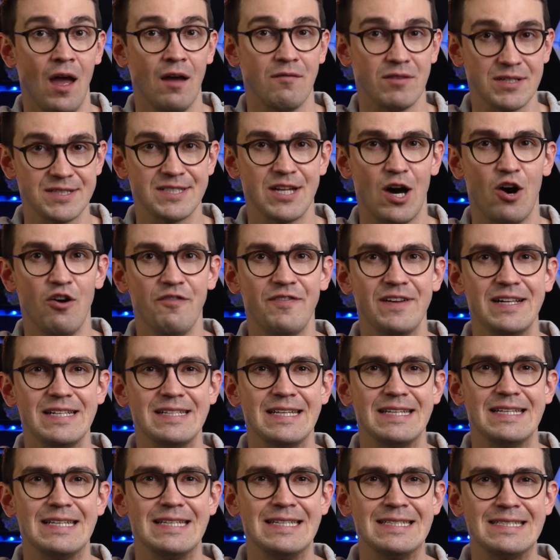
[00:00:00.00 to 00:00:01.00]
Was
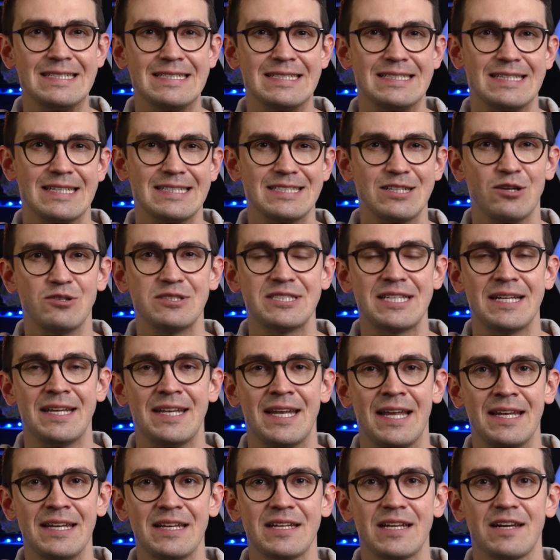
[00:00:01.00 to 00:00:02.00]
auffällt, ist das
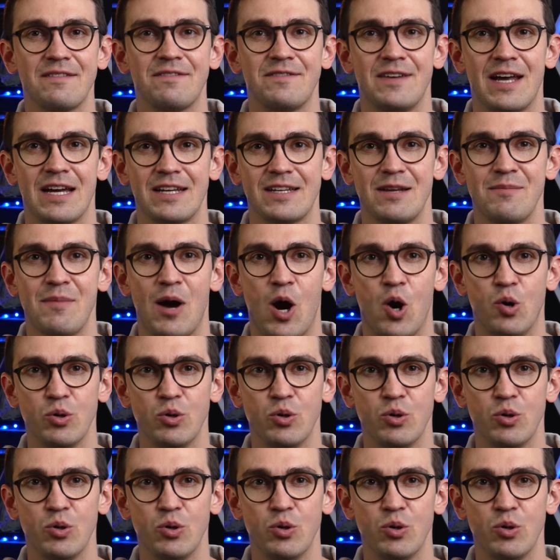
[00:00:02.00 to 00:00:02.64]
Auseinanderdriften nach dem